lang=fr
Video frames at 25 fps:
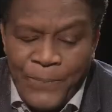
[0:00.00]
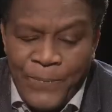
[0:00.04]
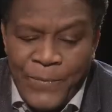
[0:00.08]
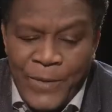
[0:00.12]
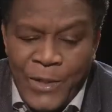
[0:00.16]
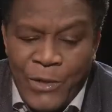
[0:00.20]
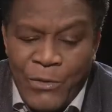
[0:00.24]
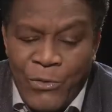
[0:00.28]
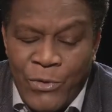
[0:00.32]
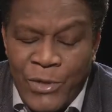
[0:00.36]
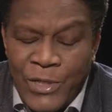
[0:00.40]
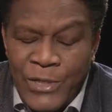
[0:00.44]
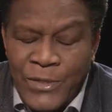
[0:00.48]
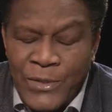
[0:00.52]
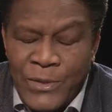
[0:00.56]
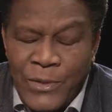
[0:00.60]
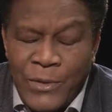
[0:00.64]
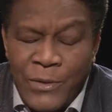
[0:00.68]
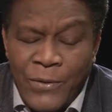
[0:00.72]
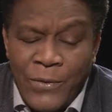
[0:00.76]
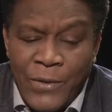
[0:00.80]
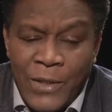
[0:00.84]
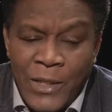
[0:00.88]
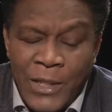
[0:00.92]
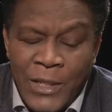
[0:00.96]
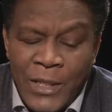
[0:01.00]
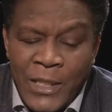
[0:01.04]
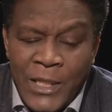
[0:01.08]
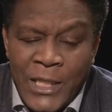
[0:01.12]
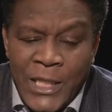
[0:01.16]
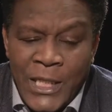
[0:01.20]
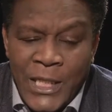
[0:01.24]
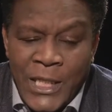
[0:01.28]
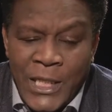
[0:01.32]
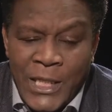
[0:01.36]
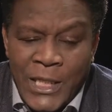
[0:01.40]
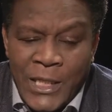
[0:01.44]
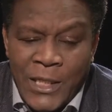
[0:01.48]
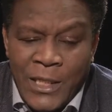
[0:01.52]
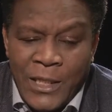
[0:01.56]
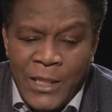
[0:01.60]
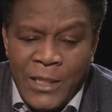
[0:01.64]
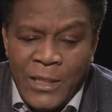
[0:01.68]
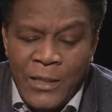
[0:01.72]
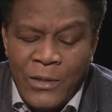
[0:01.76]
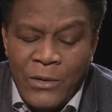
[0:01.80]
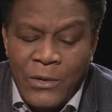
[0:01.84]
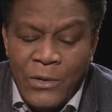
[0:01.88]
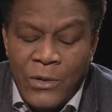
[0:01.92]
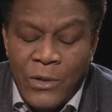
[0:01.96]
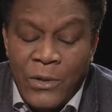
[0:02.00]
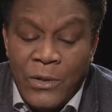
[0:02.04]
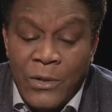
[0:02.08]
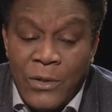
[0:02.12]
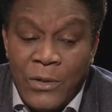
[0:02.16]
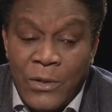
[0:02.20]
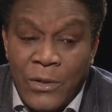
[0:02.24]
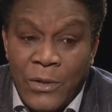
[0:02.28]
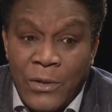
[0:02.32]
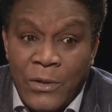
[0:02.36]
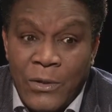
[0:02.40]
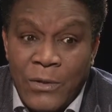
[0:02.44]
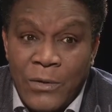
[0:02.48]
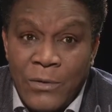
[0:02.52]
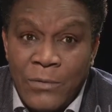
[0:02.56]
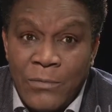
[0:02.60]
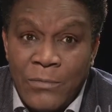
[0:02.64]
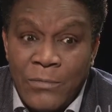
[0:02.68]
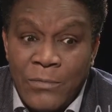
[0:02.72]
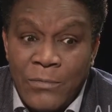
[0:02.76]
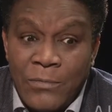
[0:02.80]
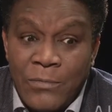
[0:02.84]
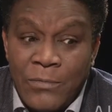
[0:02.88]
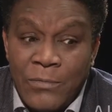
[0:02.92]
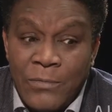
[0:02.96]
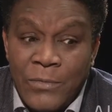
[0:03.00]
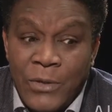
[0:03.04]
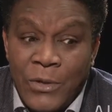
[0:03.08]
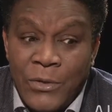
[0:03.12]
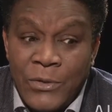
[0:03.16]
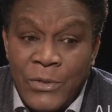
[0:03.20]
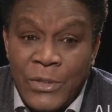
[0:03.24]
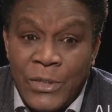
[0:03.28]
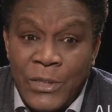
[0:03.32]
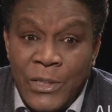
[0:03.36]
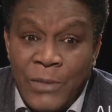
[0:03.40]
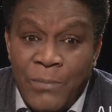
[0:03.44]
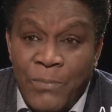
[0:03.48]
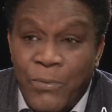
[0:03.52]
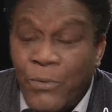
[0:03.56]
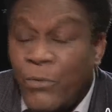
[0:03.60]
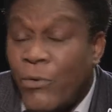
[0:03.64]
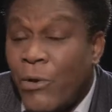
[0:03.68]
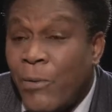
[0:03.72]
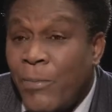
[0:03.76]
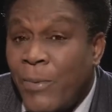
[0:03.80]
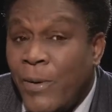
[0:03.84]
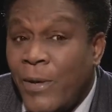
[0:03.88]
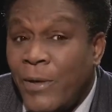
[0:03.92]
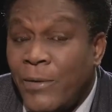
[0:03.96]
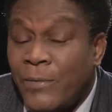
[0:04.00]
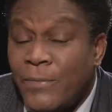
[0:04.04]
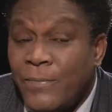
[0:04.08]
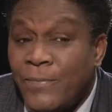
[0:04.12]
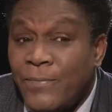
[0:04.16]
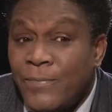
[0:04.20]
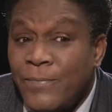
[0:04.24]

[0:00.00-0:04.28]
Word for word: de Rolling Stone. Et donc, euh, on s'est dit pourquoi pas